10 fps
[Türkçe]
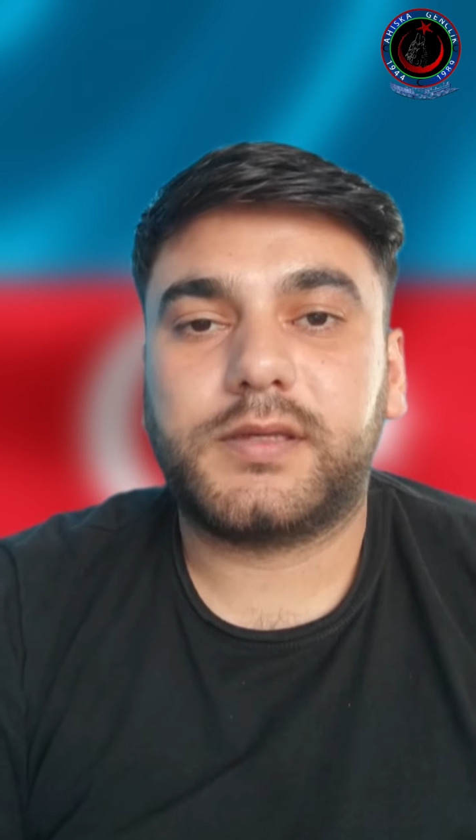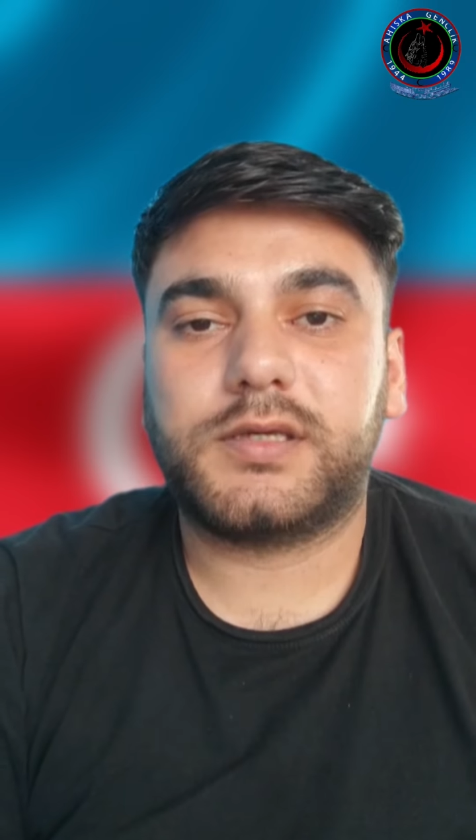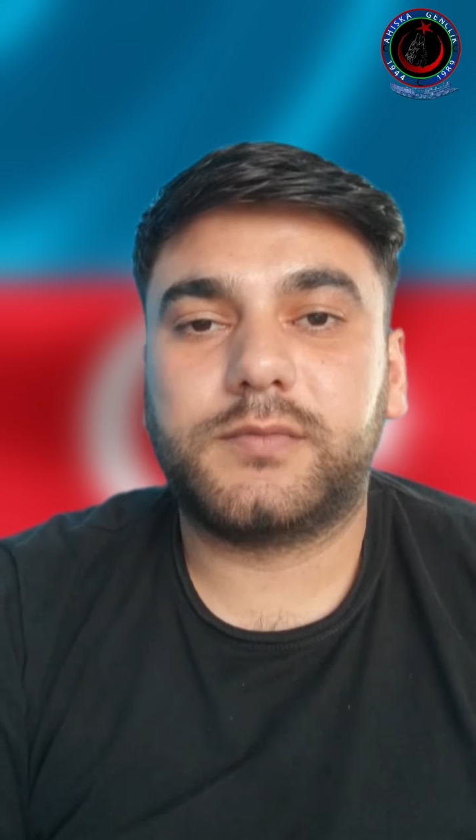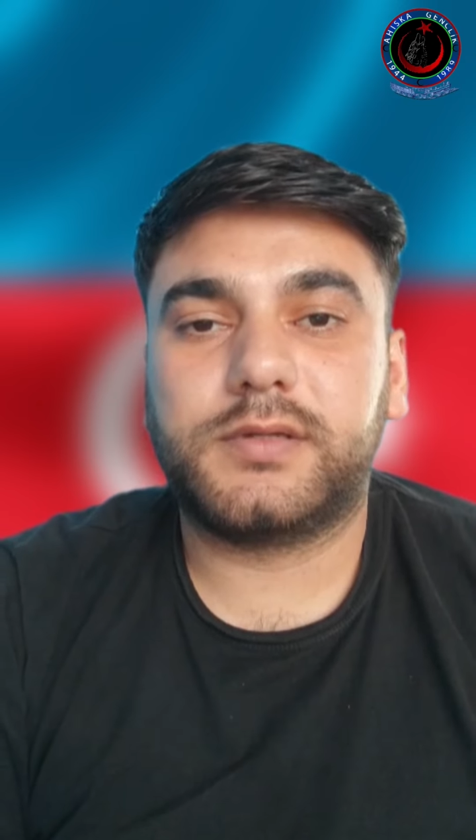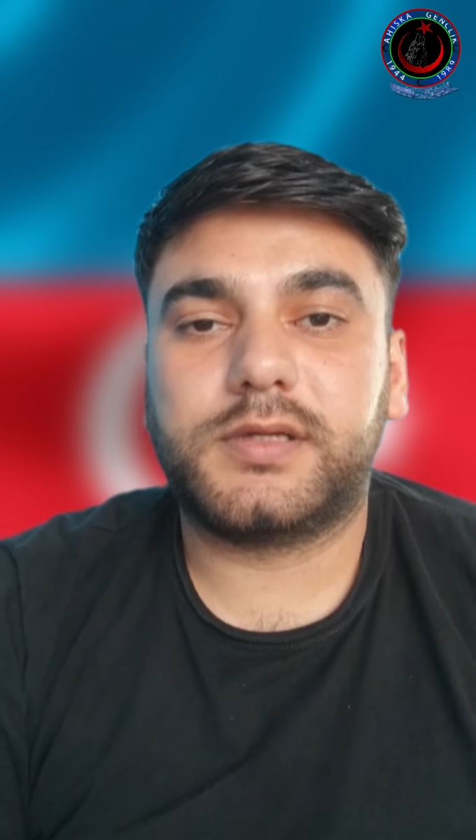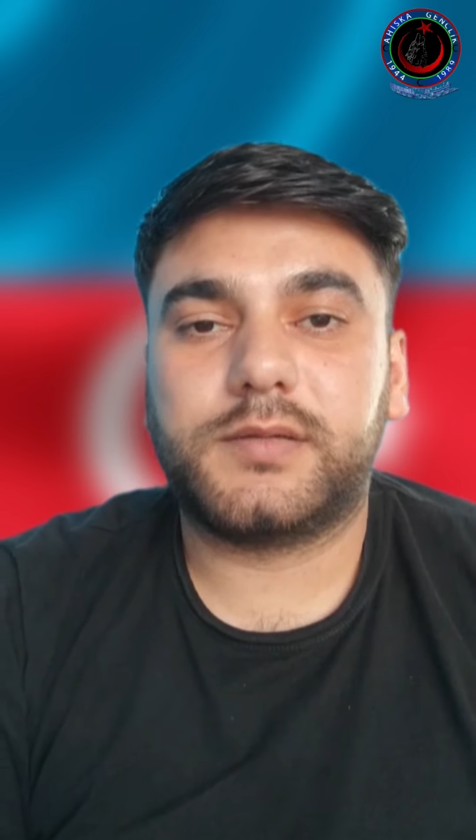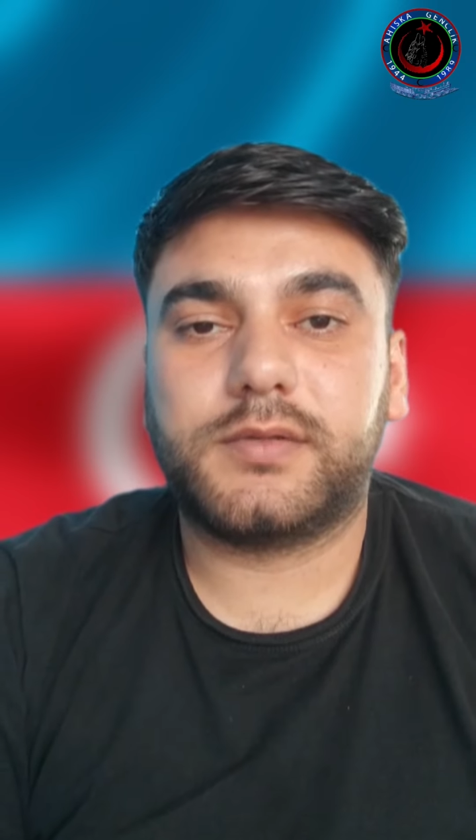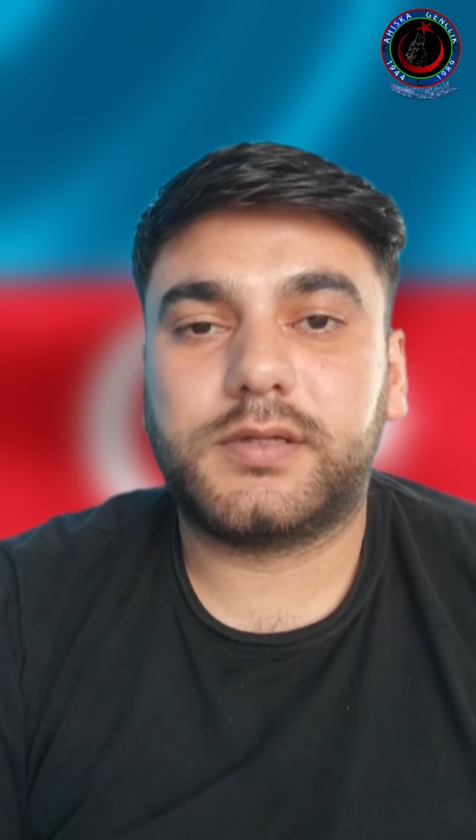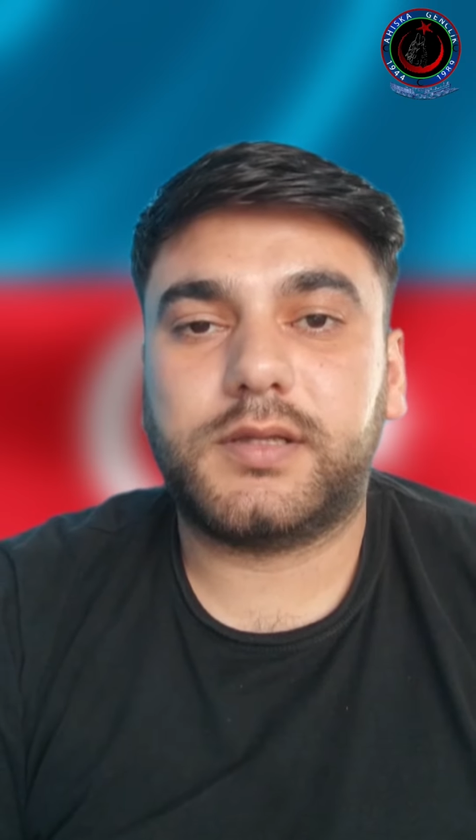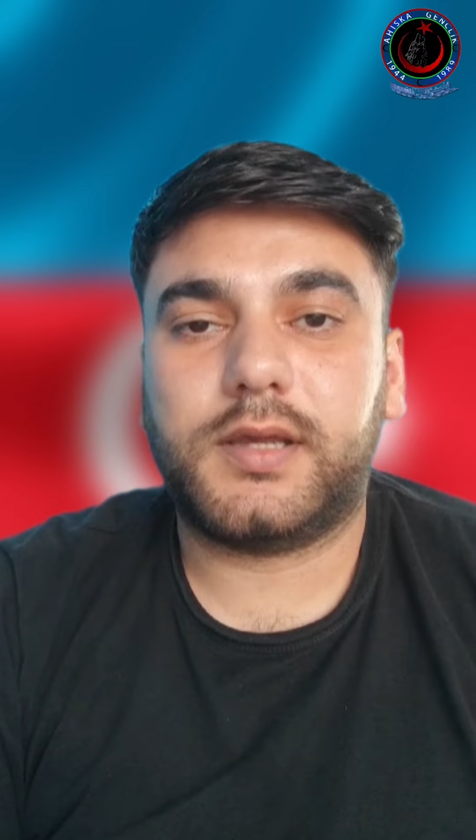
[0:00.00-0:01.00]

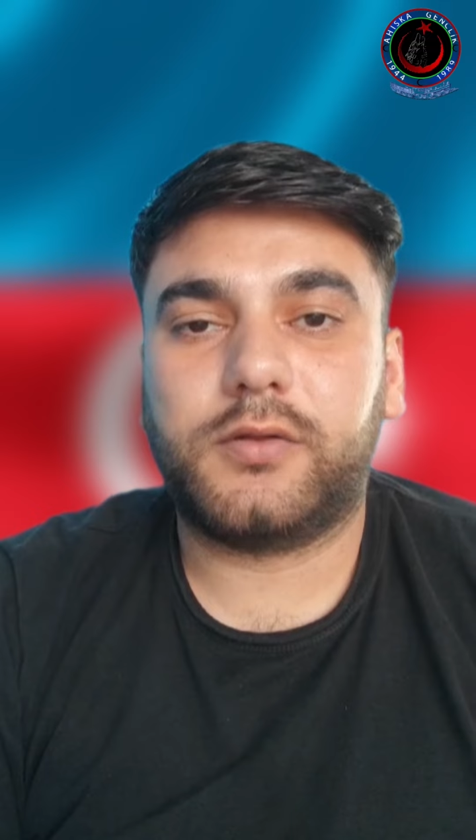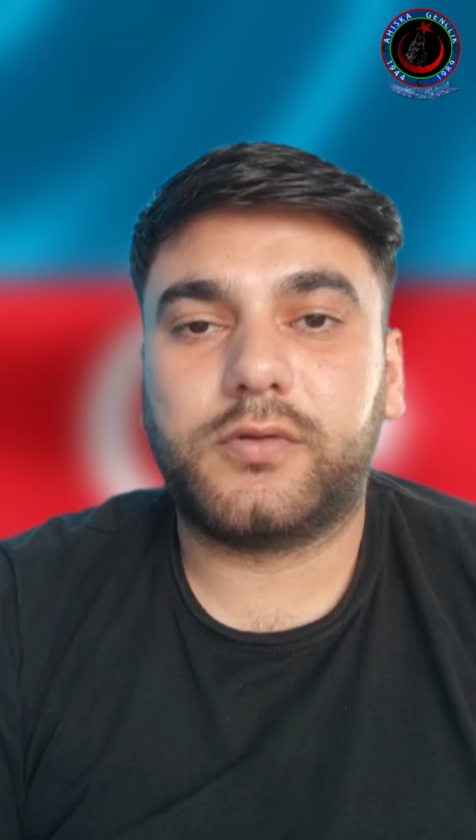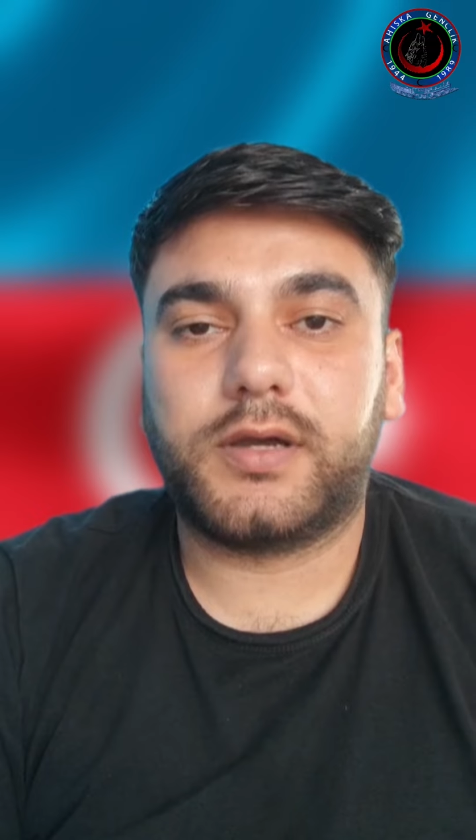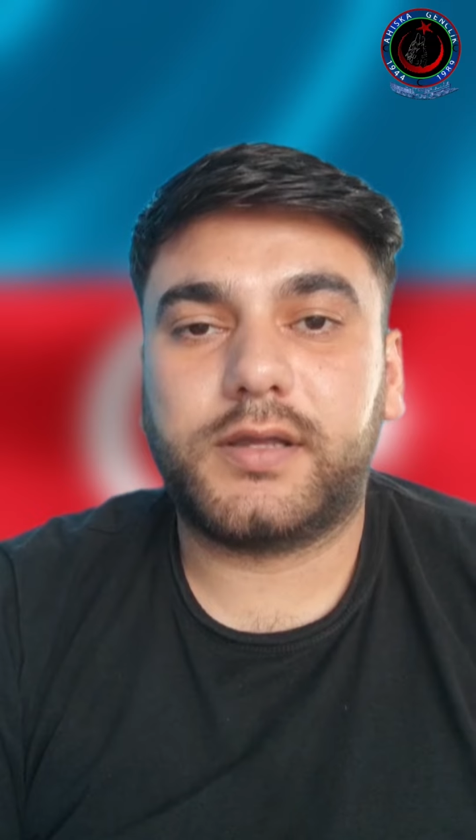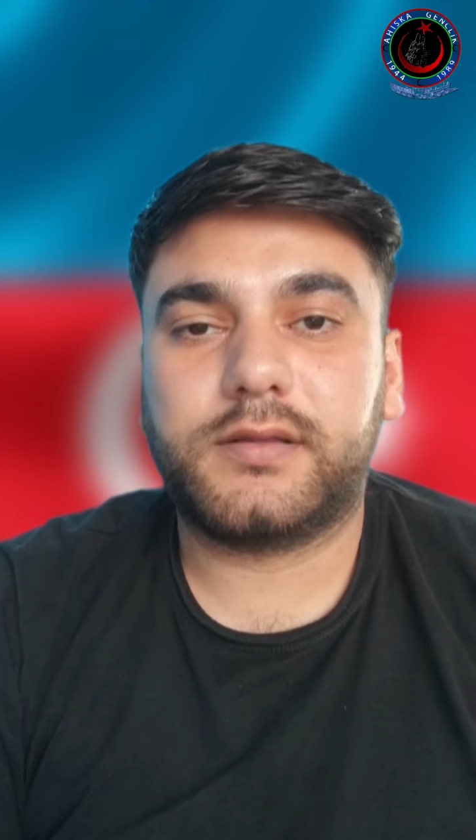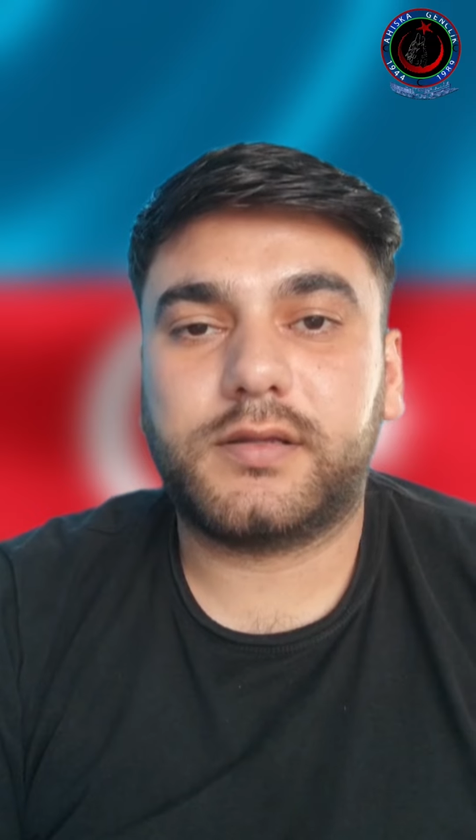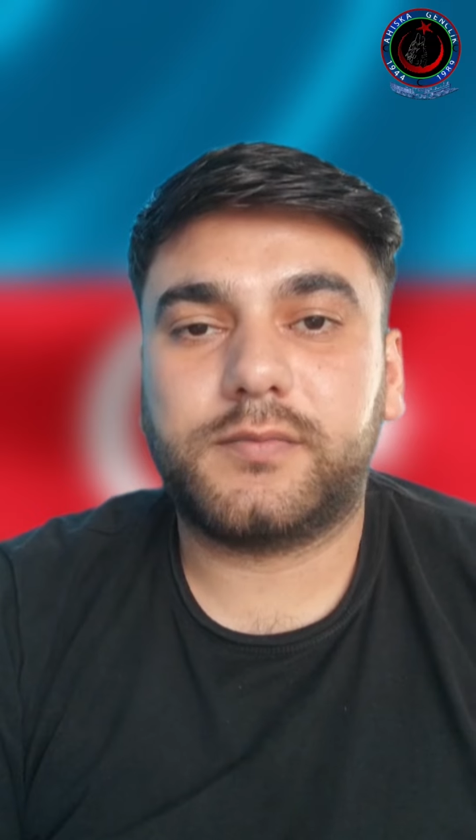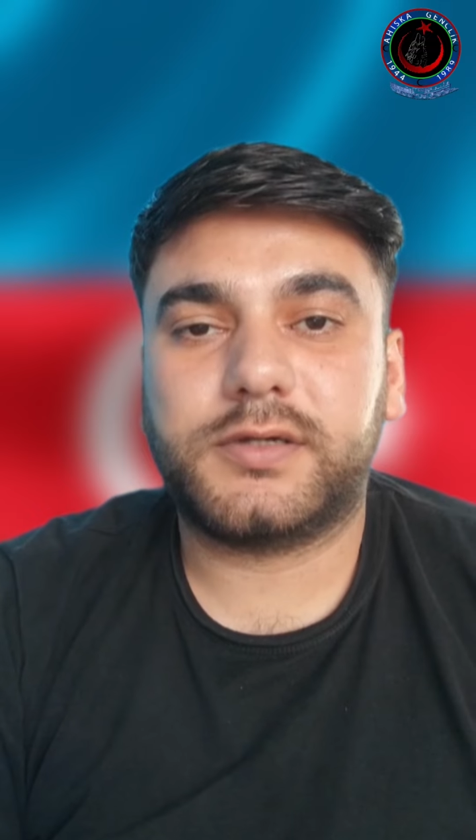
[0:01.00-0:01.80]
2020'nin Eylül ayında